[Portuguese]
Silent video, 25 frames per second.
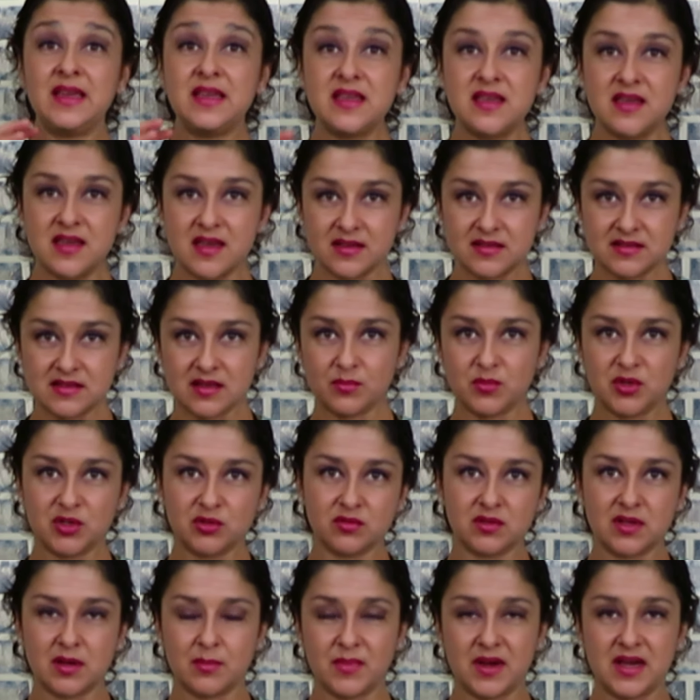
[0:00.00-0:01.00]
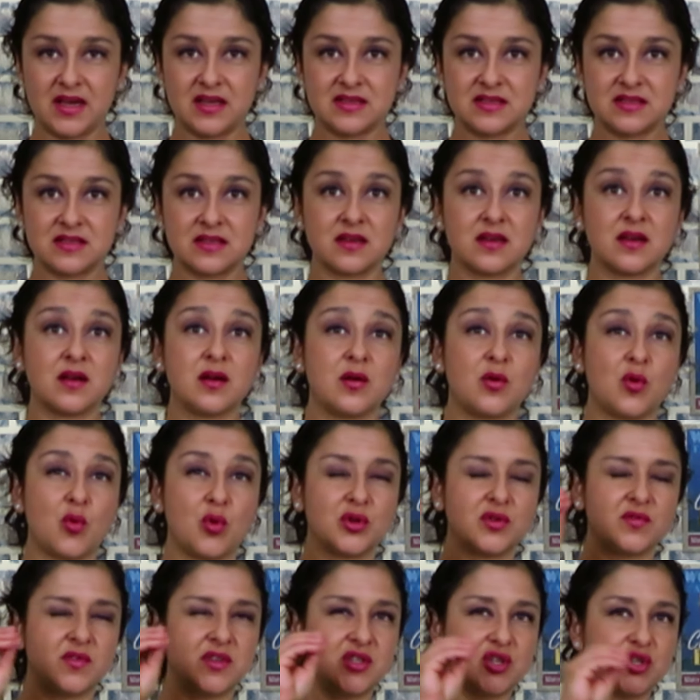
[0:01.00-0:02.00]
E esse amido da massa,
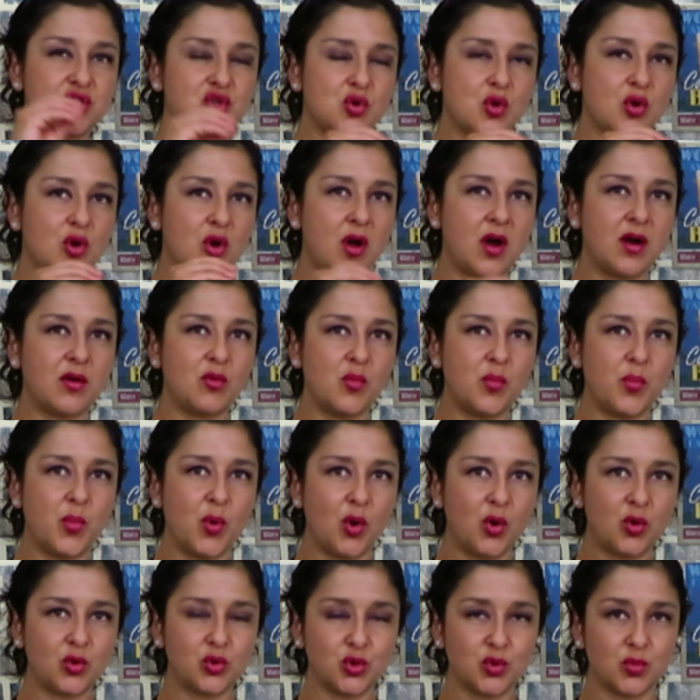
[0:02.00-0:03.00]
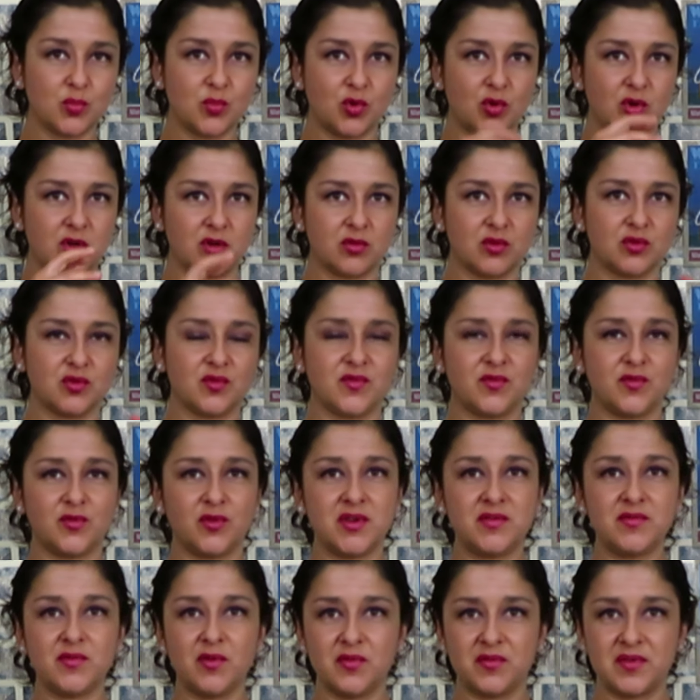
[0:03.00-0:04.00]
quando a gente coloca um pouco no molho, quando
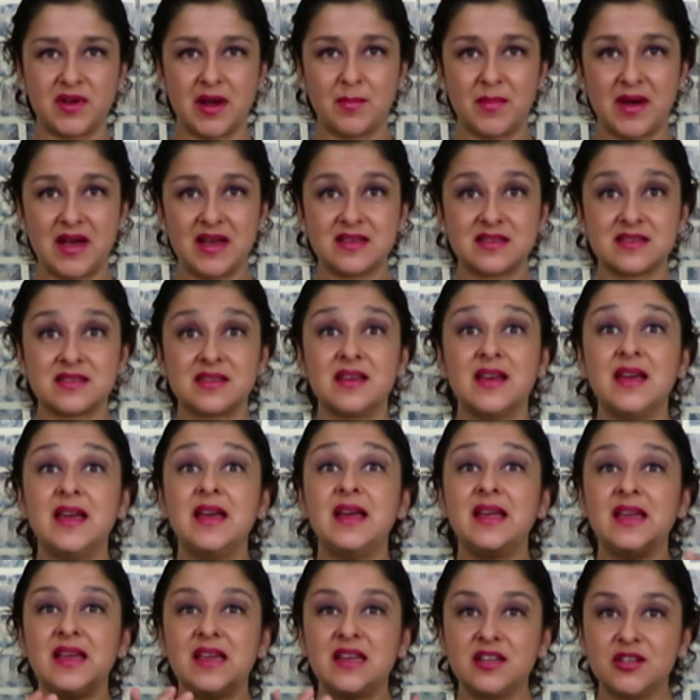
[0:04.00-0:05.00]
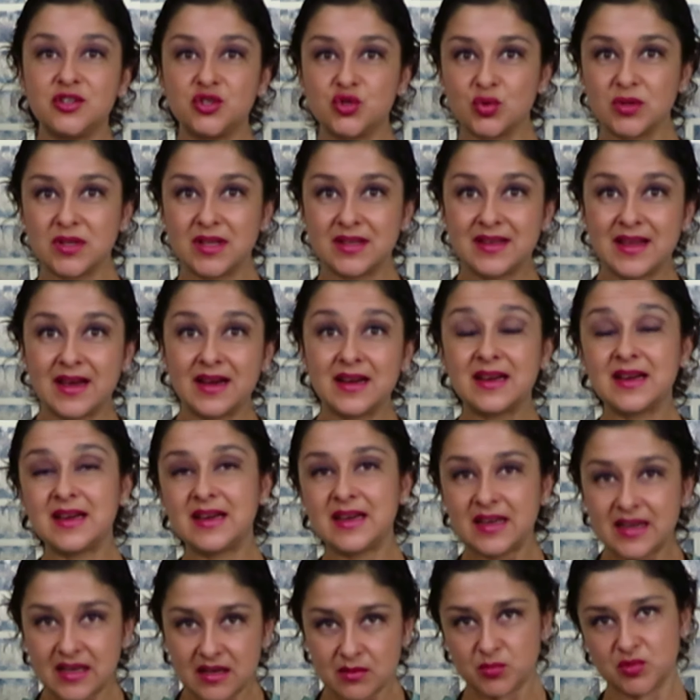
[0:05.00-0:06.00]
for envolver a massa, ele ajuda a dar
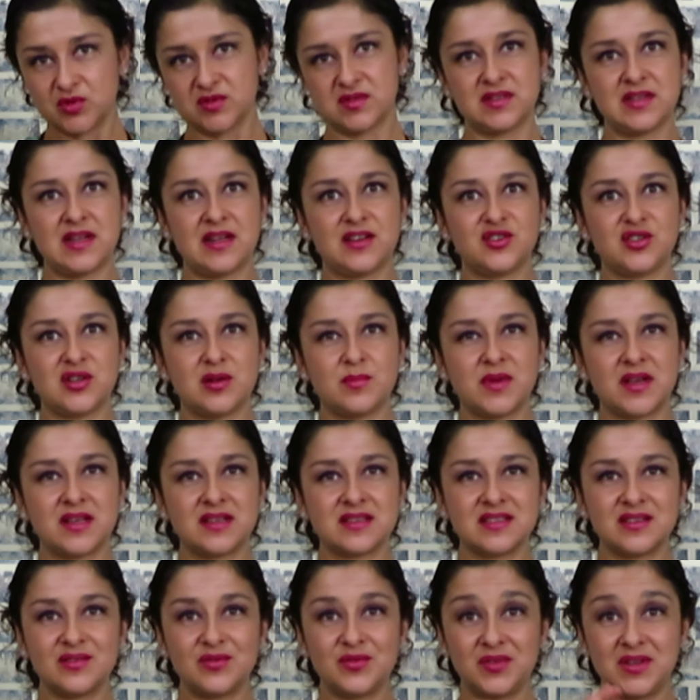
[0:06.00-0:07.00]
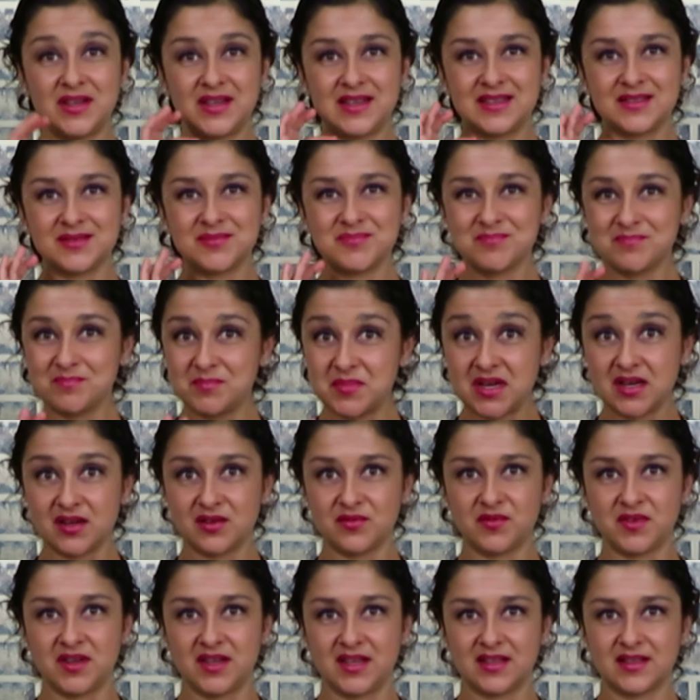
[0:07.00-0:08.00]
cremosidade na massa e fica
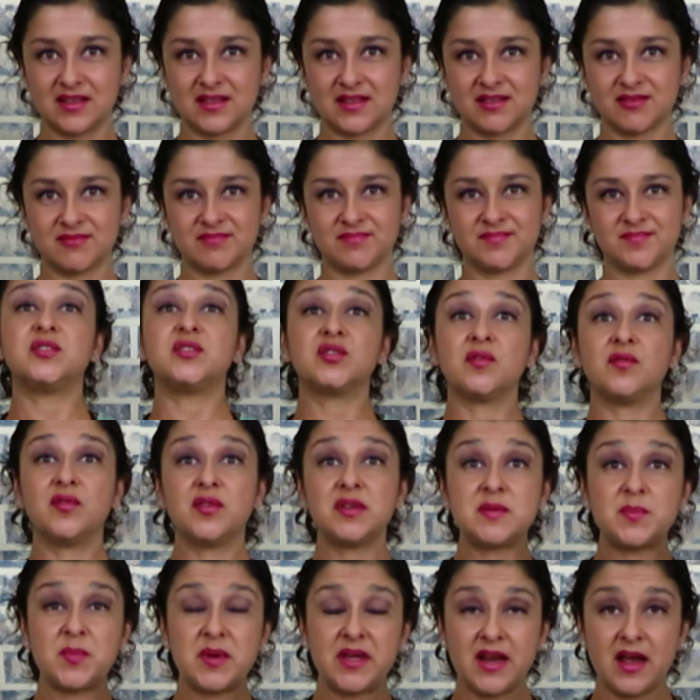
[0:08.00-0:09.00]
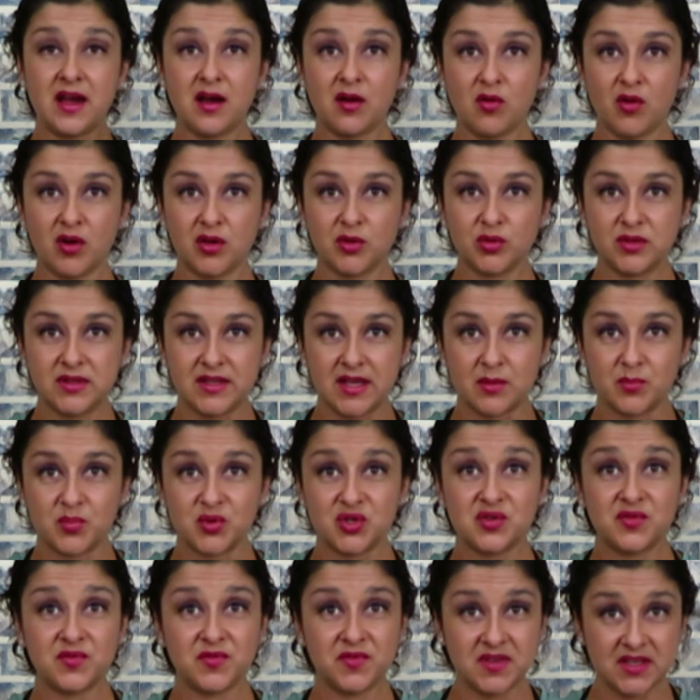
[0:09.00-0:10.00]
perfeito. E só vou esperar agora o
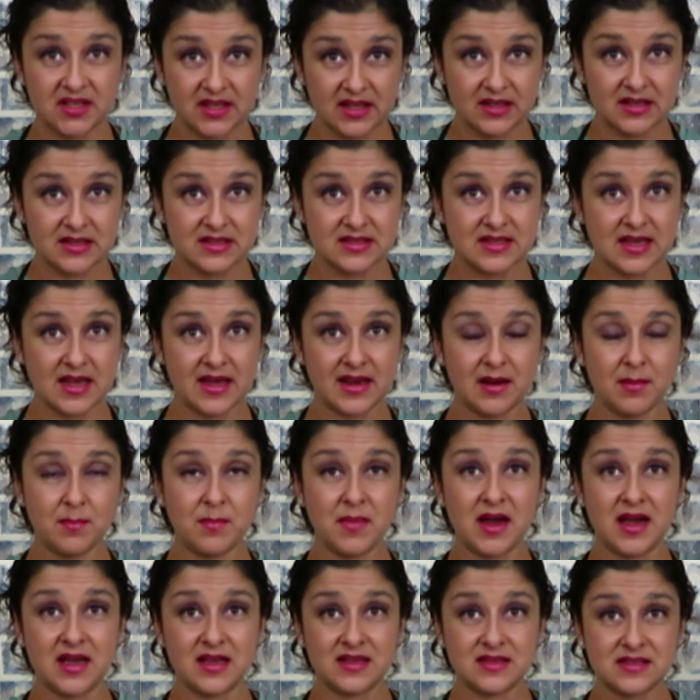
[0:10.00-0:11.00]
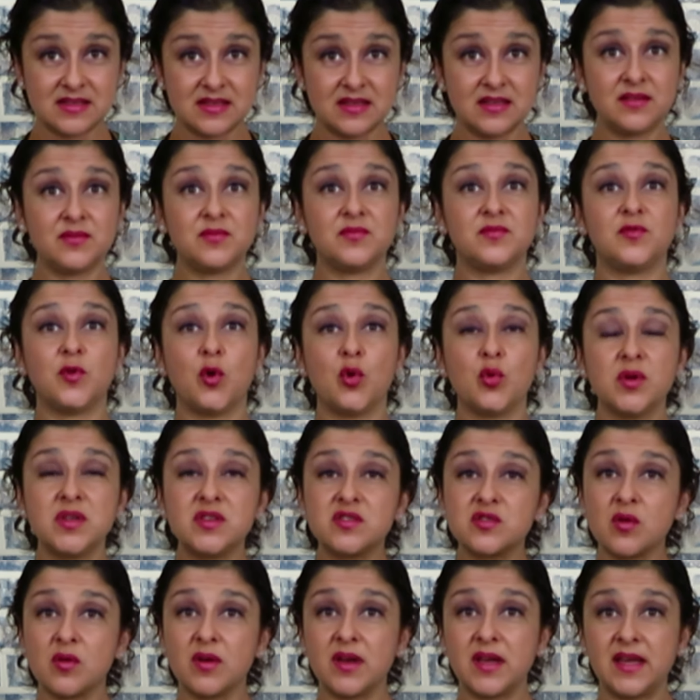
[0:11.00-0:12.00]
tempo de finalizar a massa, vou
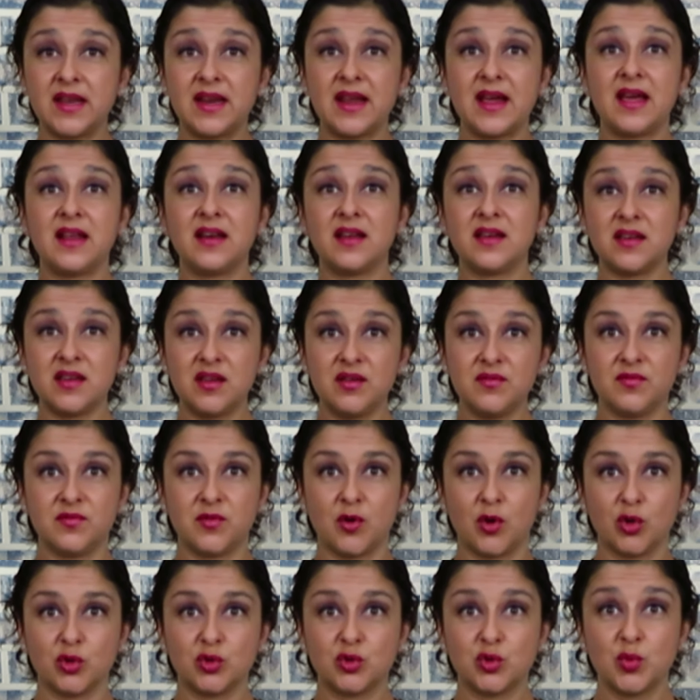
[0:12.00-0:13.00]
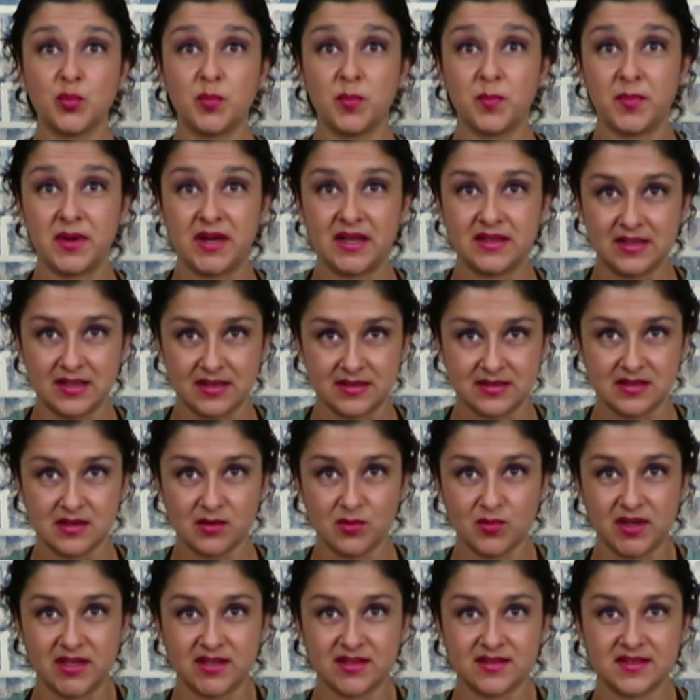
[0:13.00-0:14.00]
escorrer ela e volto para dar
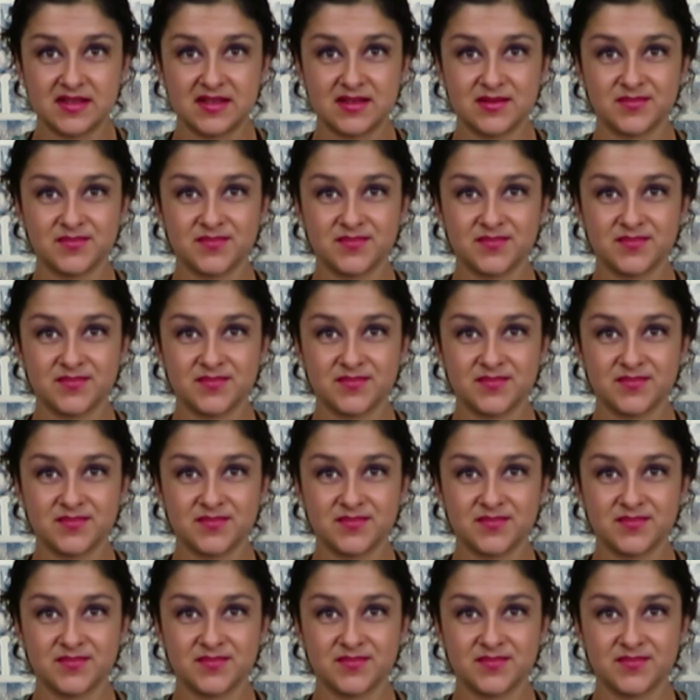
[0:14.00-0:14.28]
sequência.